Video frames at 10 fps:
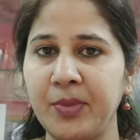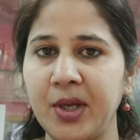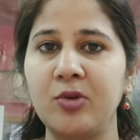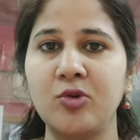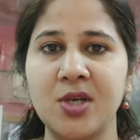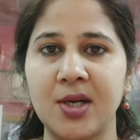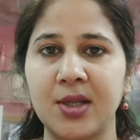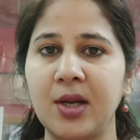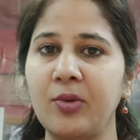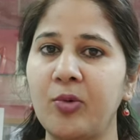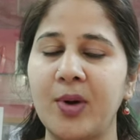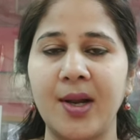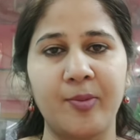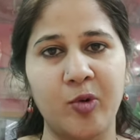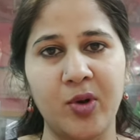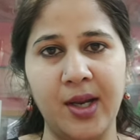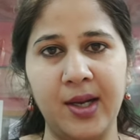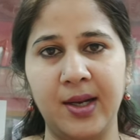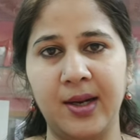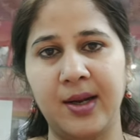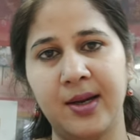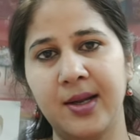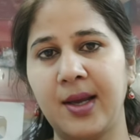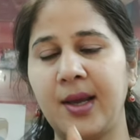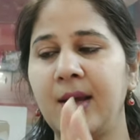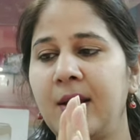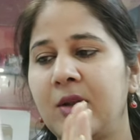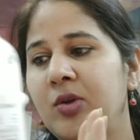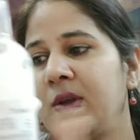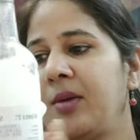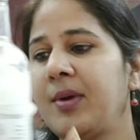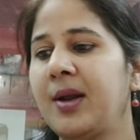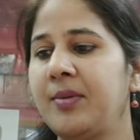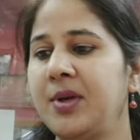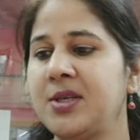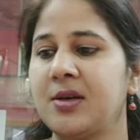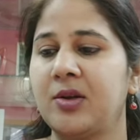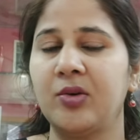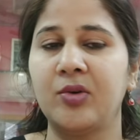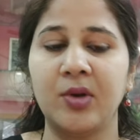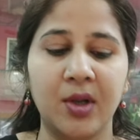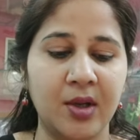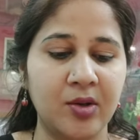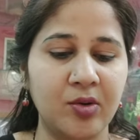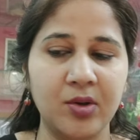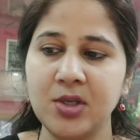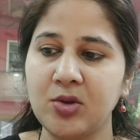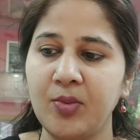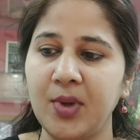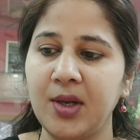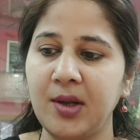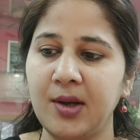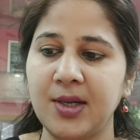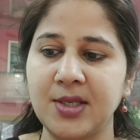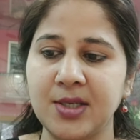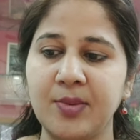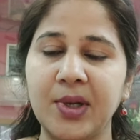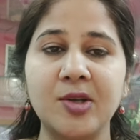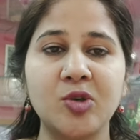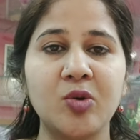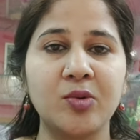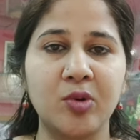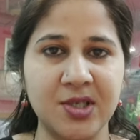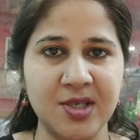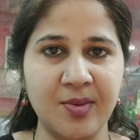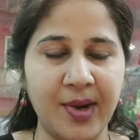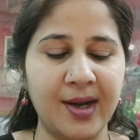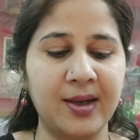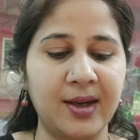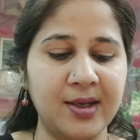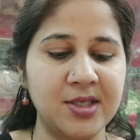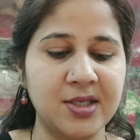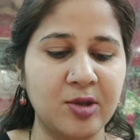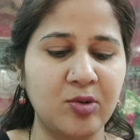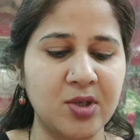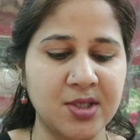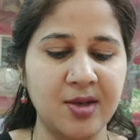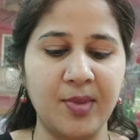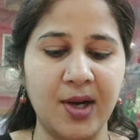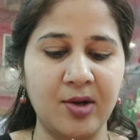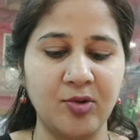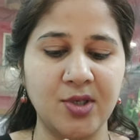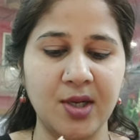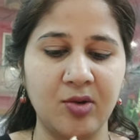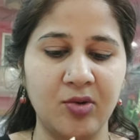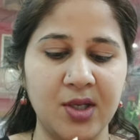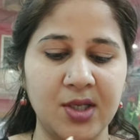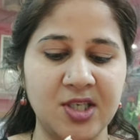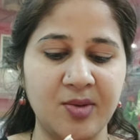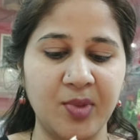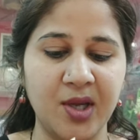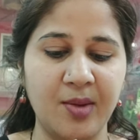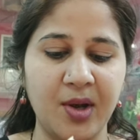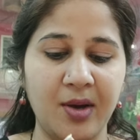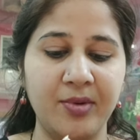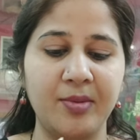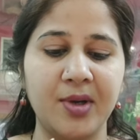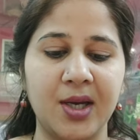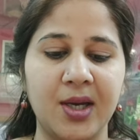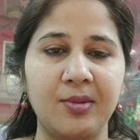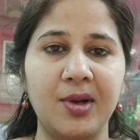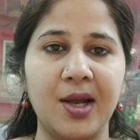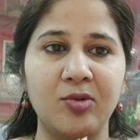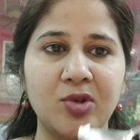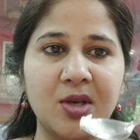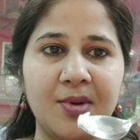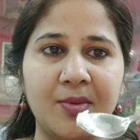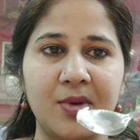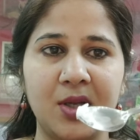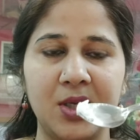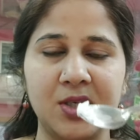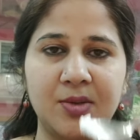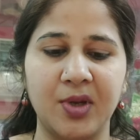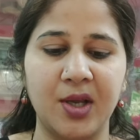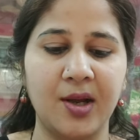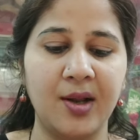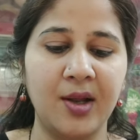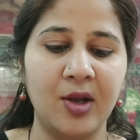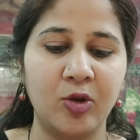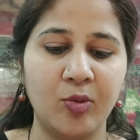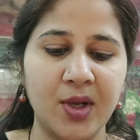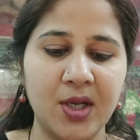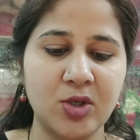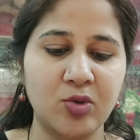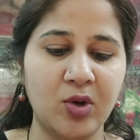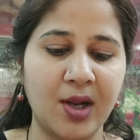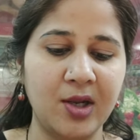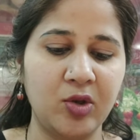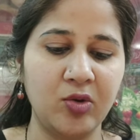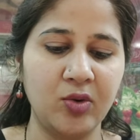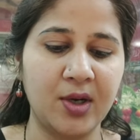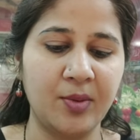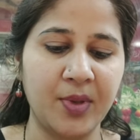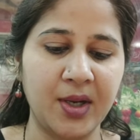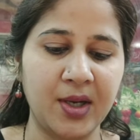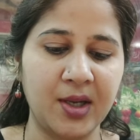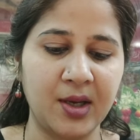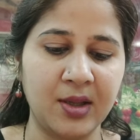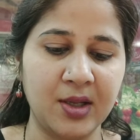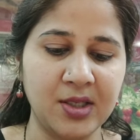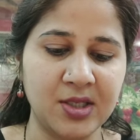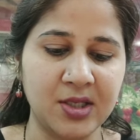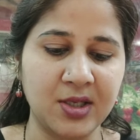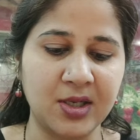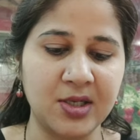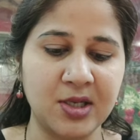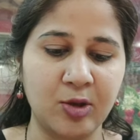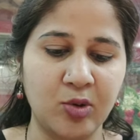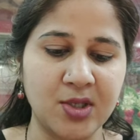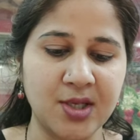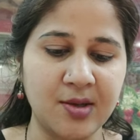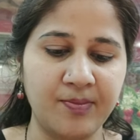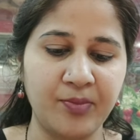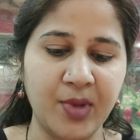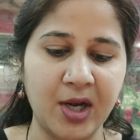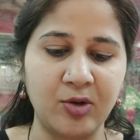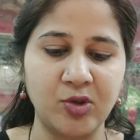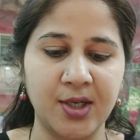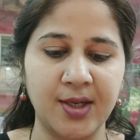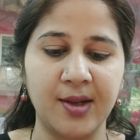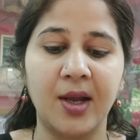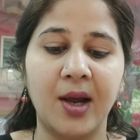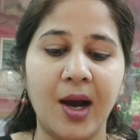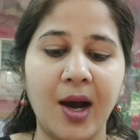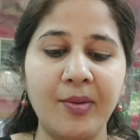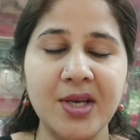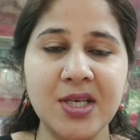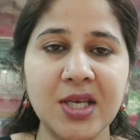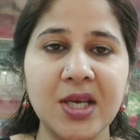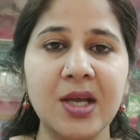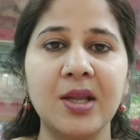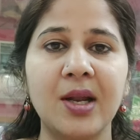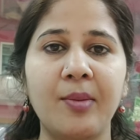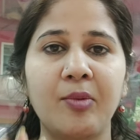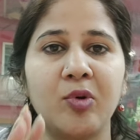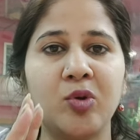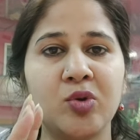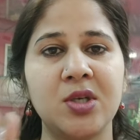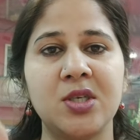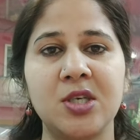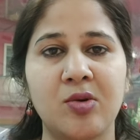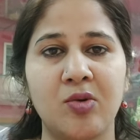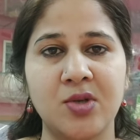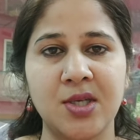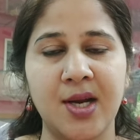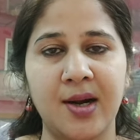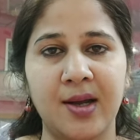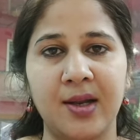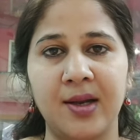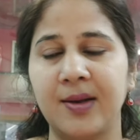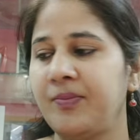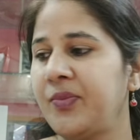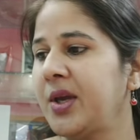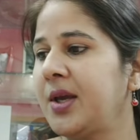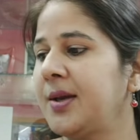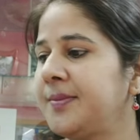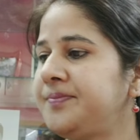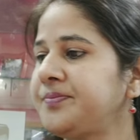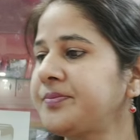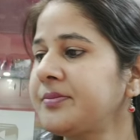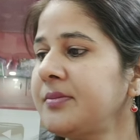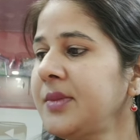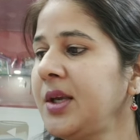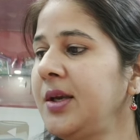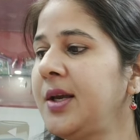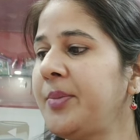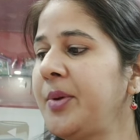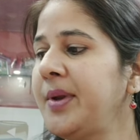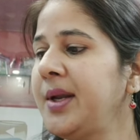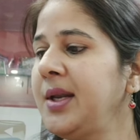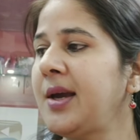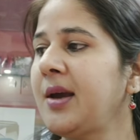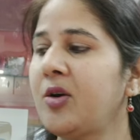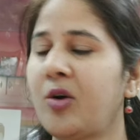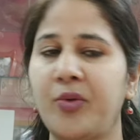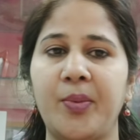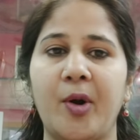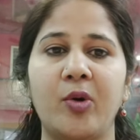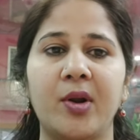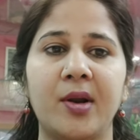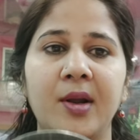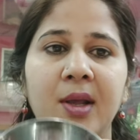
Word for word: में यूज़ करते हैं ना वो वाला आपको नहीं लेना है ठीक है तो ये वाला आप ले सकते हो तो इसको मैंने अच्छे से मतलब इसको थोड़ा सा मेल्ट कर लें जिससे थोड़ा सा ये मेल्ट हो जाए क्योंकि ये जम गया मैं अभी अभी करके भी लाई हूँ उसके बाद भी ये देखिए जम गया तो मैं इसको डाल लेती हूँ गर्म पानी के अंदर जिससे जल्दी से थोड़ा सा मेल्ट हो जाए अब इसके अंदर आपको दूसरी चीज़ कौन सी ऐड करनी है देखिए यहाँ पे मैंने लिया है कॉफ़ी पाउडर